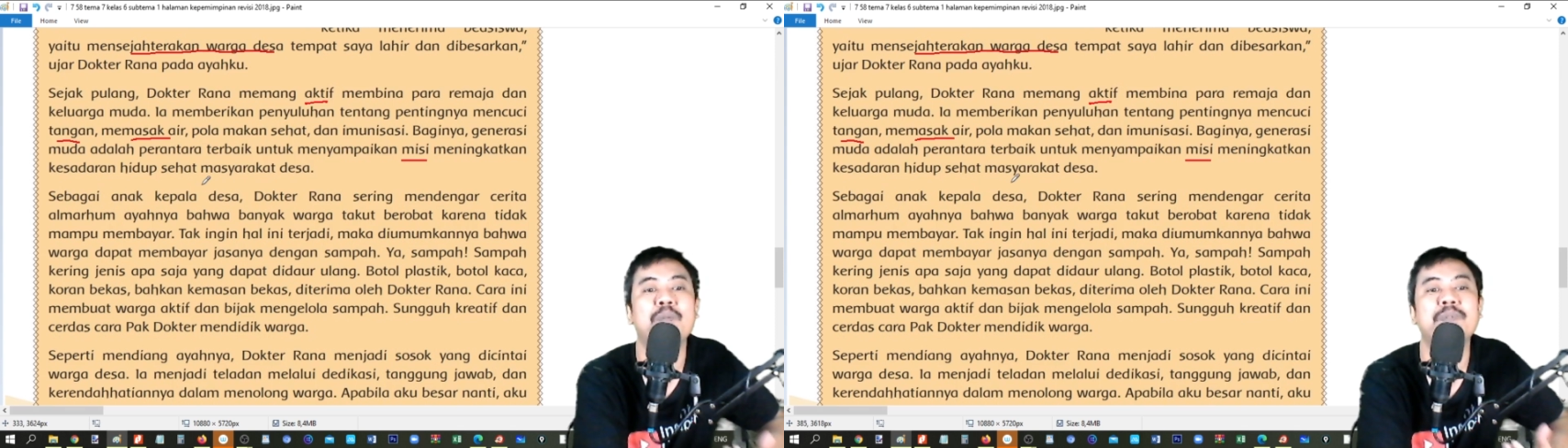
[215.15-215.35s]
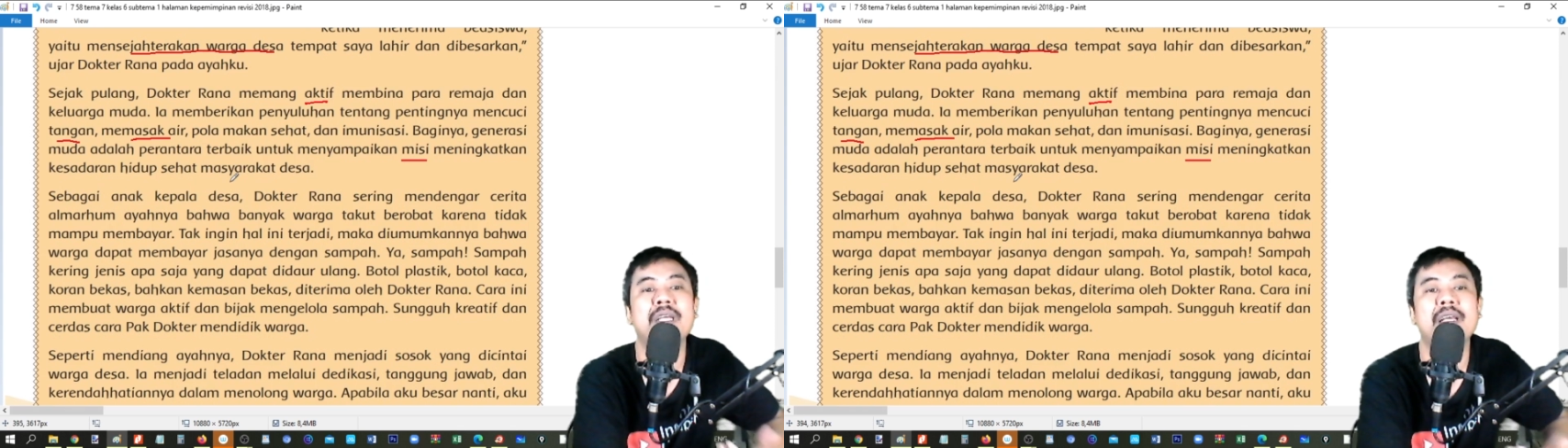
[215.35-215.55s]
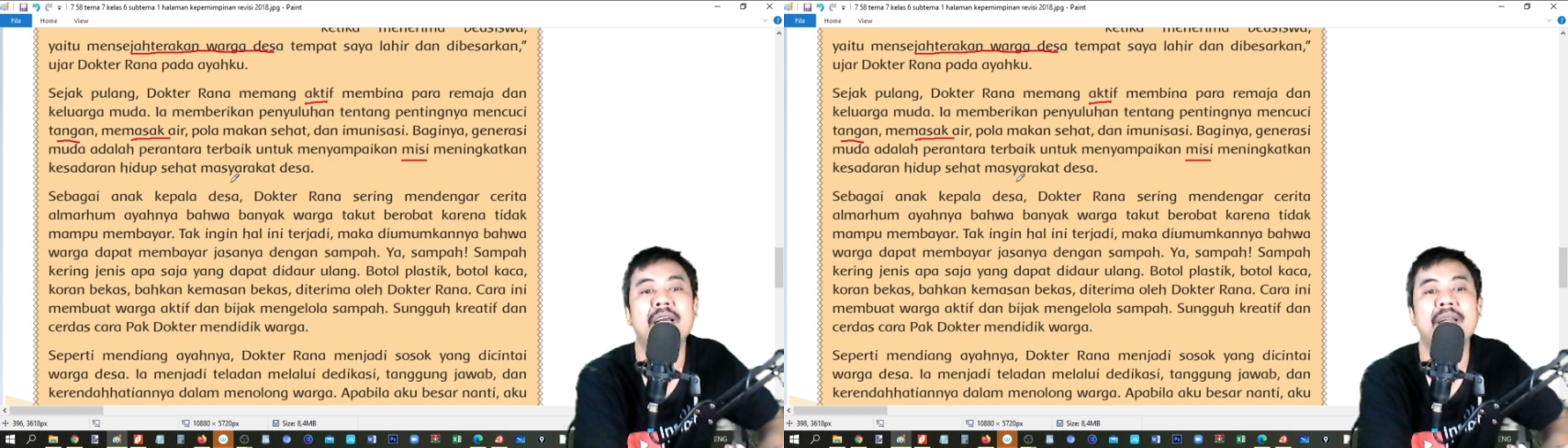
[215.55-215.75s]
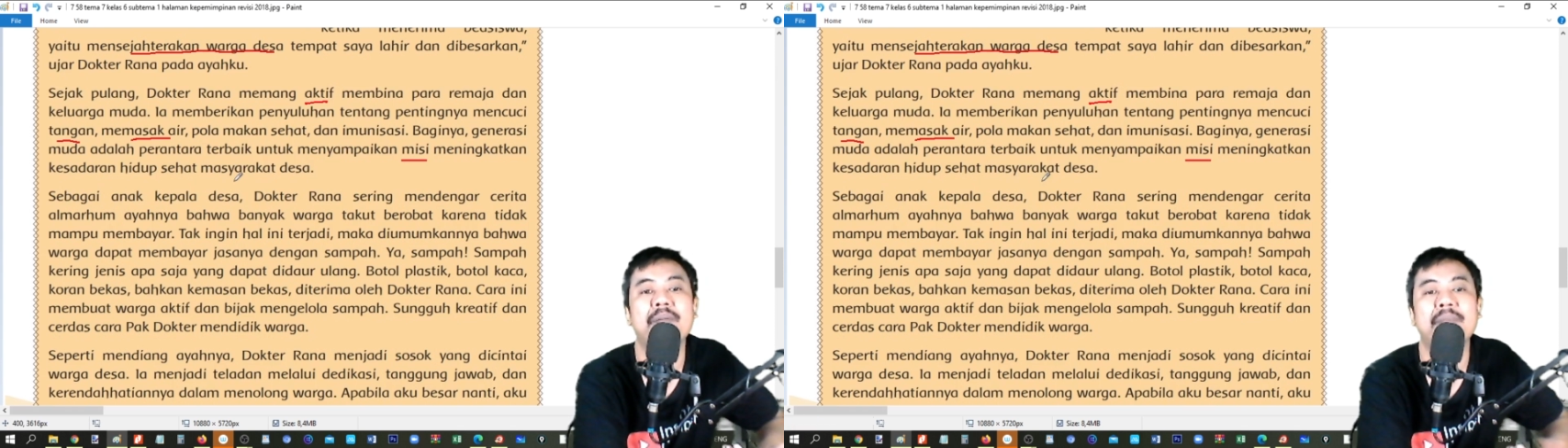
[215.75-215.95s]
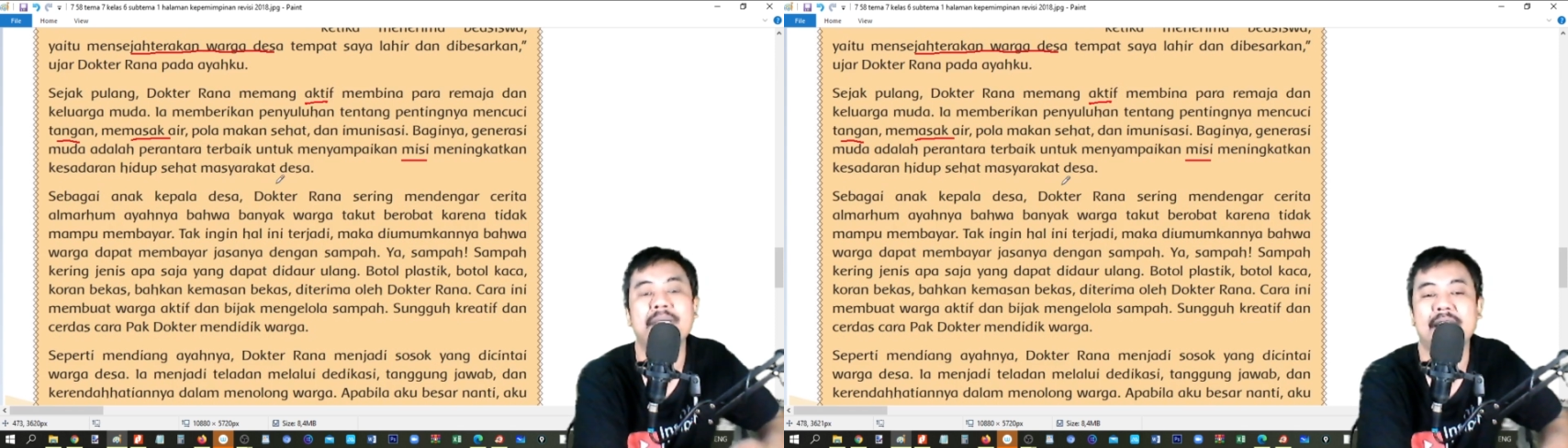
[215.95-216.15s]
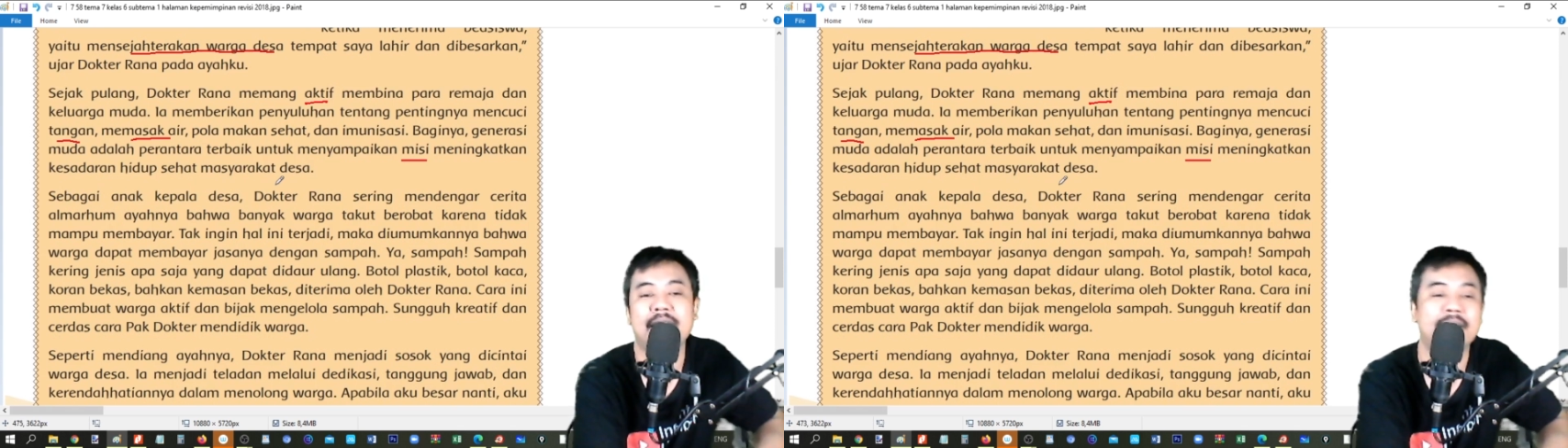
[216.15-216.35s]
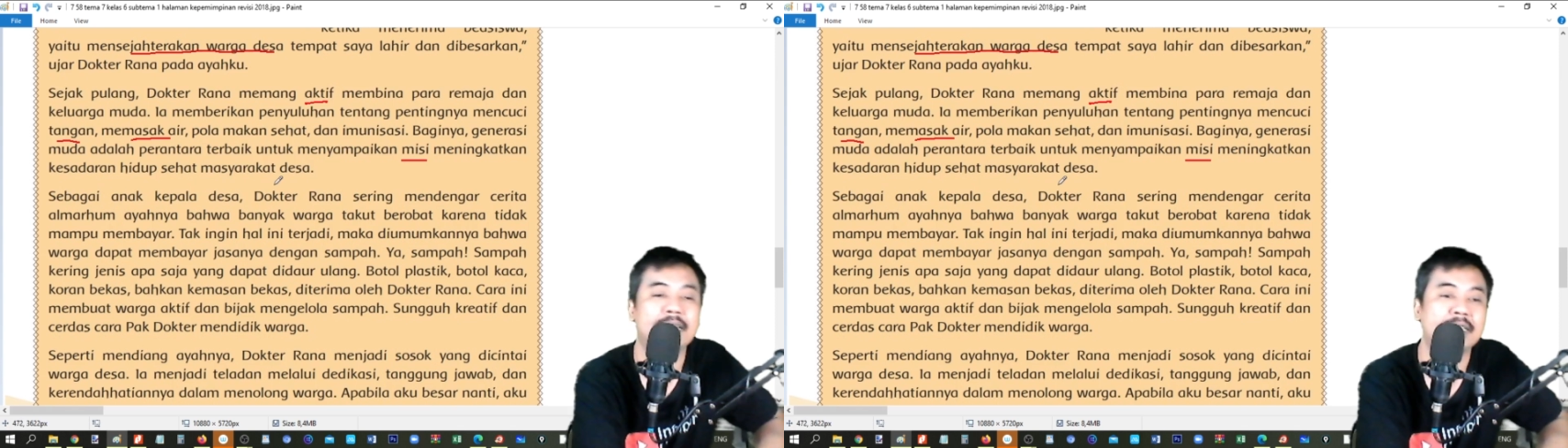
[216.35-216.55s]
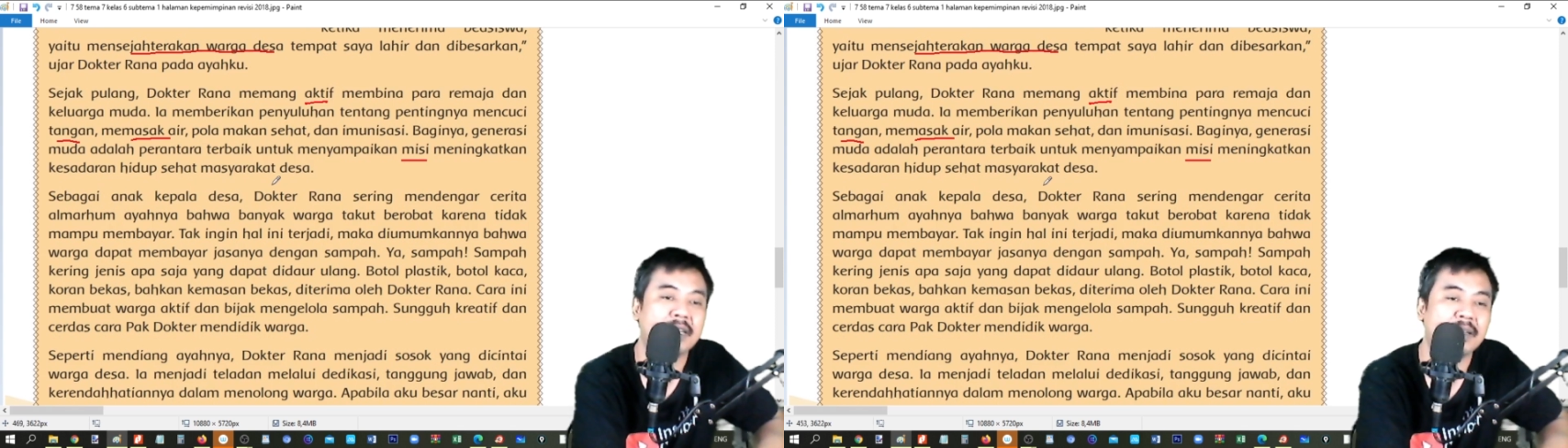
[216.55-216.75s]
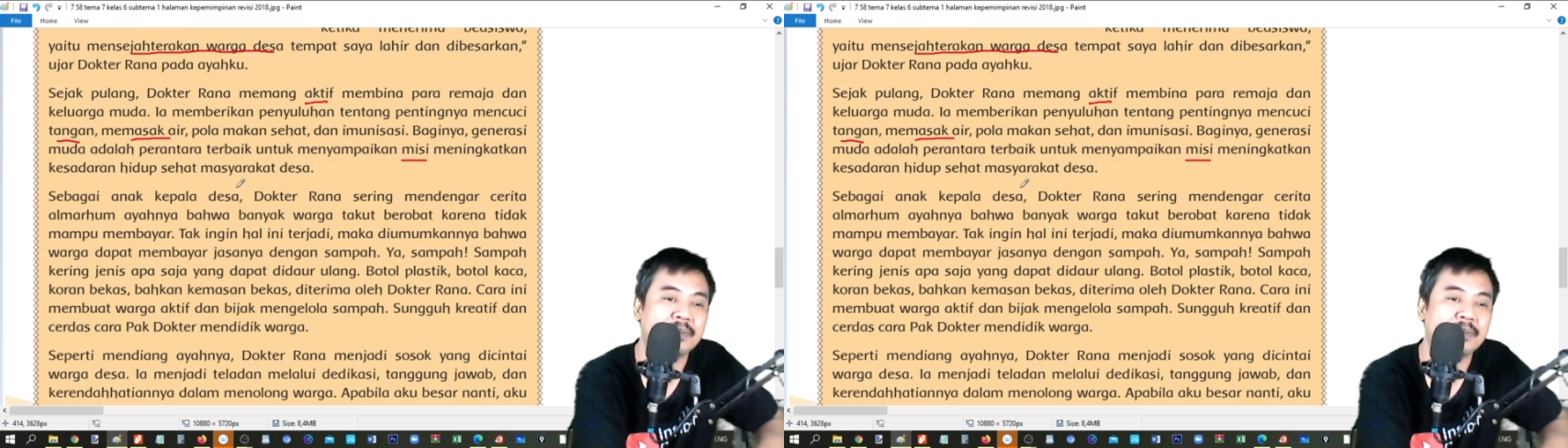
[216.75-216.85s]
sehat masyarakat desa.